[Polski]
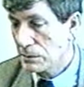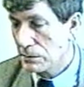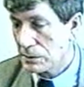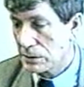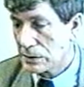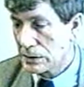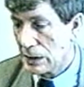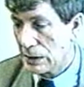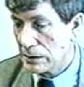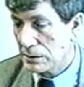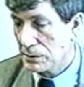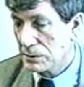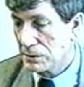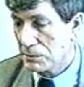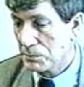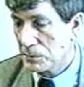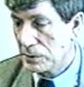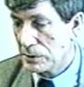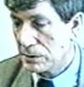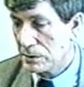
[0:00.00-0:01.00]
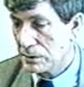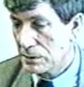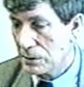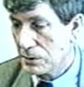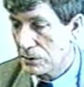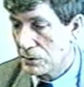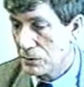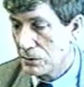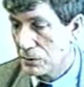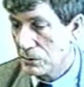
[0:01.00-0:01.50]
uzyskaliśmy
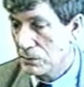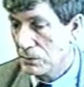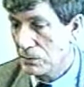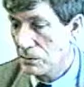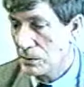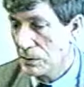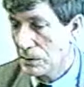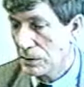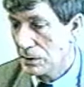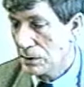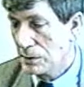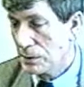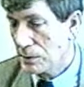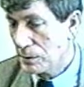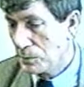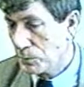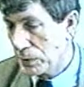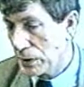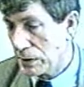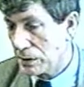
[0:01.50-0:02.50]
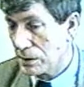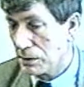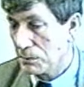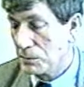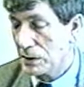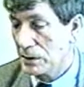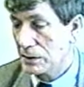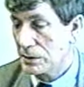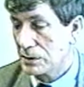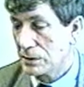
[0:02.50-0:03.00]
tytuł pierwsze
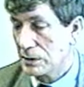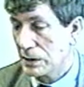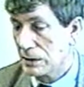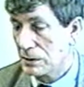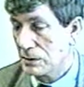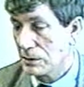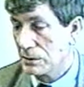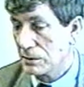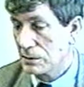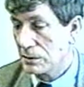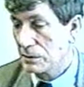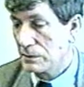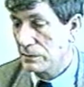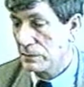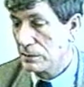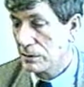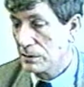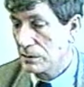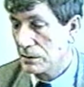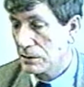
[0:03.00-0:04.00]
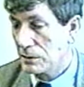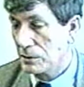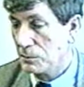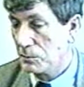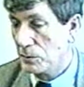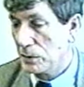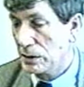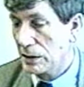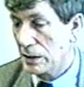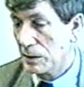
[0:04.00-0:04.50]
miejsce jako
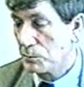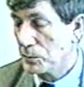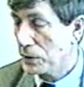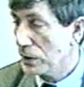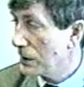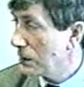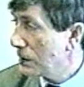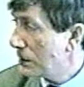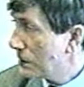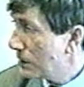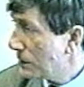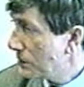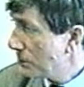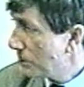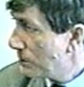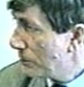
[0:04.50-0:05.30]
gmina piękna.